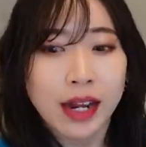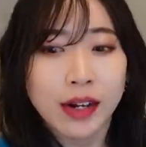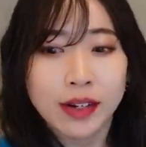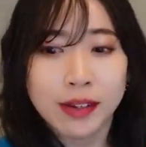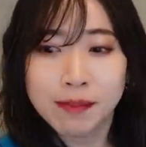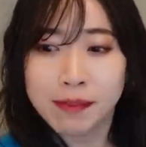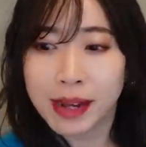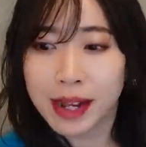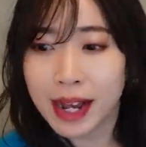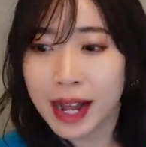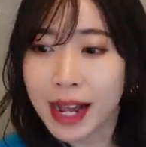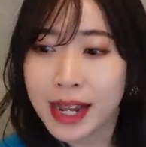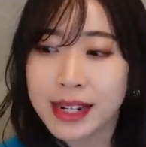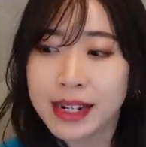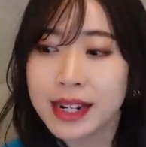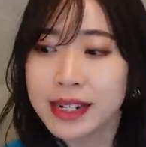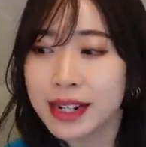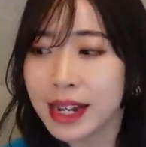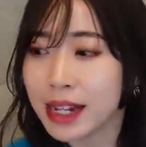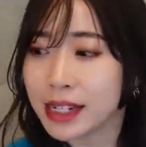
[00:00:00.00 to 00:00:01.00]
ルンバが入
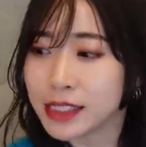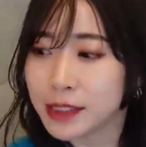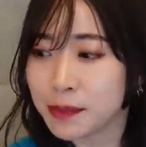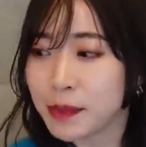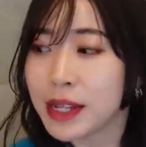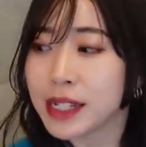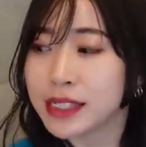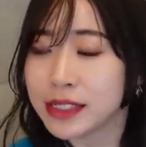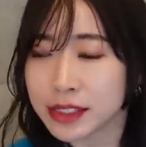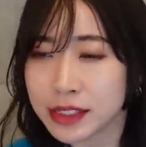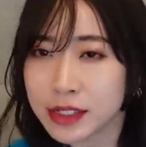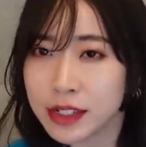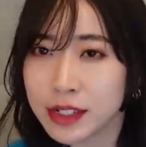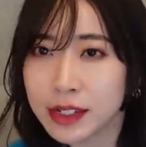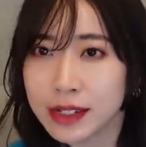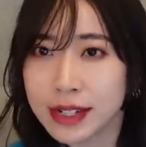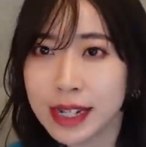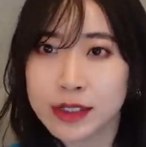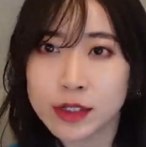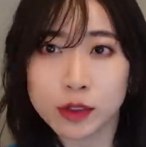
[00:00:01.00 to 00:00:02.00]
れないスペース
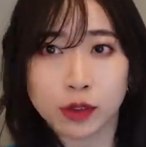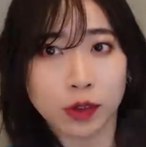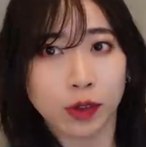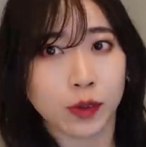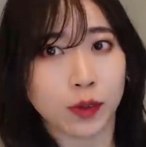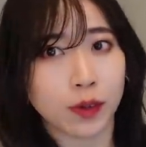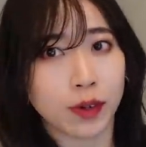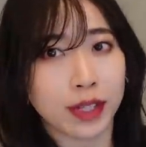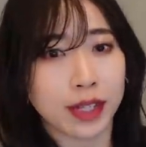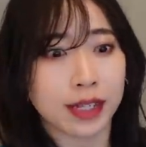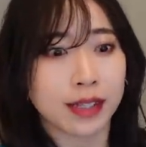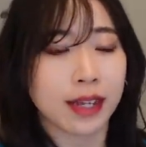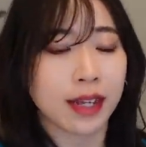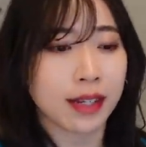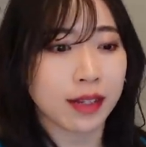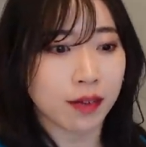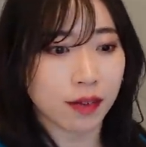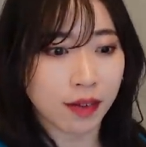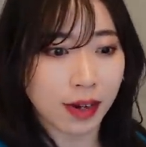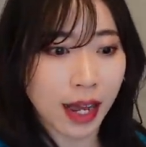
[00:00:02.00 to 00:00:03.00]
がちょっと汚れてた
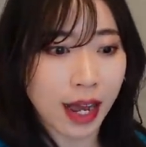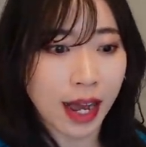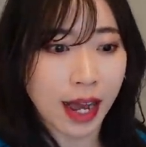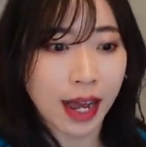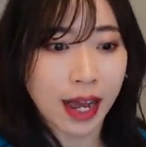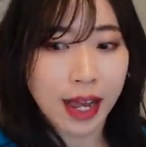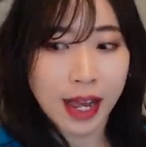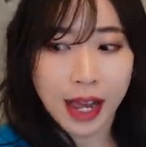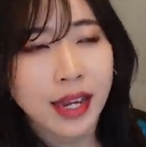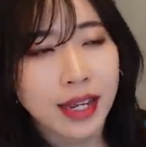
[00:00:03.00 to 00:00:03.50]
りとか